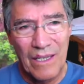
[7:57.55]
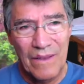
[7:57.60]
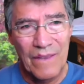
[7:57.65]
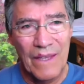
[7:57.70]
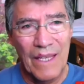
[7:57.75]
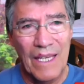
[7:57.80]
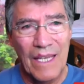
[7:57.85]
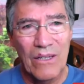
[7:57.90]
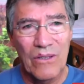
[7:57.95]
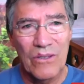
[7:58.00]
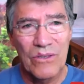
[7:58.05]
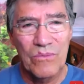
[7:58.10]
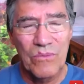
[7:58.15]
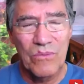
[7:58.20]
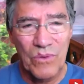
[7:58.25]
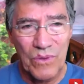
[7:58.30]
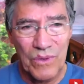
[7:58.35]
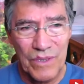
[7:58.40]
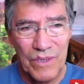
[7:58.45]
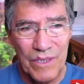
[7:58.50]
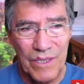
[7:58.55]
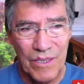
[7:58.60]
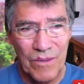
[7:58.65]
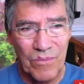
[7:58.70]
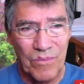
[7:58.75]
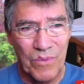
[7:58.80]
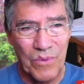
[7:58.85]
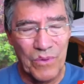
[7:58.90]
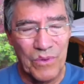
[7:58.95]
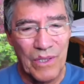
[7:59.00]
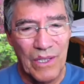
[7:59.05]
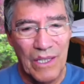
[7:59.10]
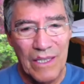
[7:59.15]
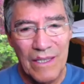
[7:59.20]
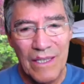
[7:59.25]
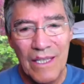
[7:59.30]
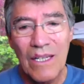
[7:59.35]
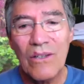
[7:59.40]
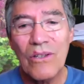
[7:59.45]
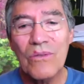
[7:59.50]
de los municipios,
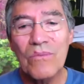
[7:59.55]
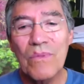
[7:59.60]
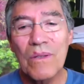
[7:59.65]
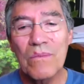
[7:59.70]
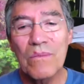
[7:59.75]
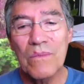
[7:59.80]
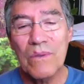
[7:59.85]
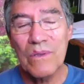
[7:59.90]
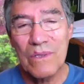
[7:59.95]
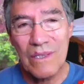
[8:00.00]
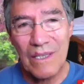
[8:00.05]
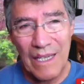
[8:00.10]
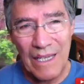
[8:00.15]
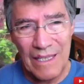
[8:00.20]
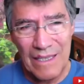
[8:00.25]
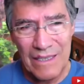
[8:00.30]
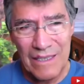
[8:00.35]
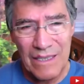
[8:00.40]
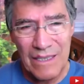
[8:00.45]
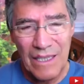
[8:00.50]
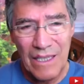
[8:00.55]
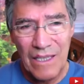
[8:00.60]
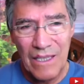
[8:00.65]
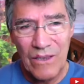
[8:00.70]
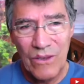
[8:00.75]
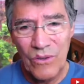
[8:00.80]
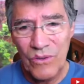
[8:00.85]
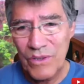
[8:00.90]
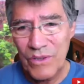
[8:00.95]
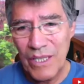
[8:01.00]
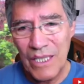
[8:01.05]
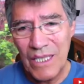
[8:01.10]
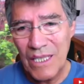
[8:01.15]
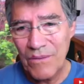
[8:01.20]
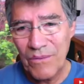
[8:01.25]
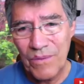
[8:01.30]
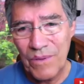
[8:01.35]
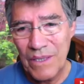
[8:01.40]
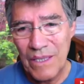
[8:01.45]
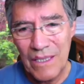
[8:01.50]
de los mismos gastos, no
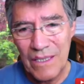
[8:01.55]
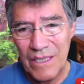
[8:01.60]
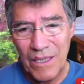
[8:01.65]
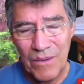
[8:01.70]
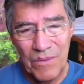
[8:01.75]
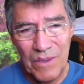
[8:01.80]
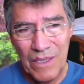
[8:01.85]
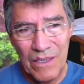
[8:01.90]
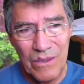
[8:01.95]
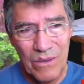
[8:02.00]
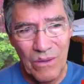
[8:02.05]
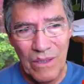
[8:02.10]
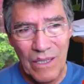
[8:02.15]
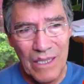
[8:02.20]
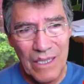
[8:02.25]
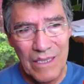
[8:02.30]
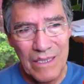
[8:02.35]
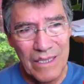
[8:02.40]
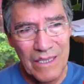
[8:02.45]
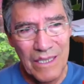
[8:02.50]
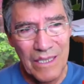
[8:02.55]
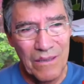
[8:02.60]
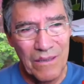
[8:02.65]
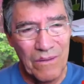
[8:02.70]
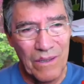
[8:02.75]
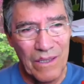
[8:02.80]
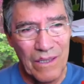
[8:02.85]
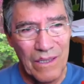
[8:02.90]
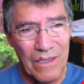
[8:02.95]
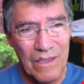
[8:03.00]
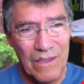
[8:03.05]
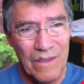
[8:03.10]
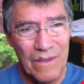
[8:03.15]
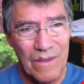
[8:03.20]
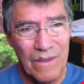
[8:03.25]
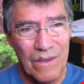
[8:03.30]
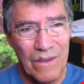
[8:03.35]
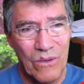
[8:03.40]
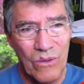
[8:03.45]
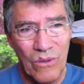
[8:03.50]
tienen financiamiento la reserva.
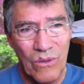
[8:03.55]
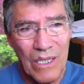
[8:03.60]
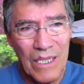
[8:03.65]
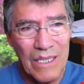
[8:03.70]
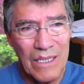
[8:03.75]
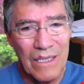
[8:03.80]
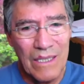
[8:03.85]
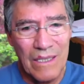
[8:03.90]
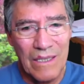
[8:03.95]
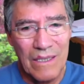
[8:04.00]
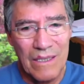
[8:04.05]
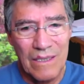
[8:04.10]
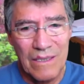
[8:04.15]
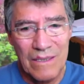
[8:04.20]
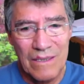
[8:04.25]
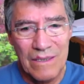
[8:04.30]
No hay.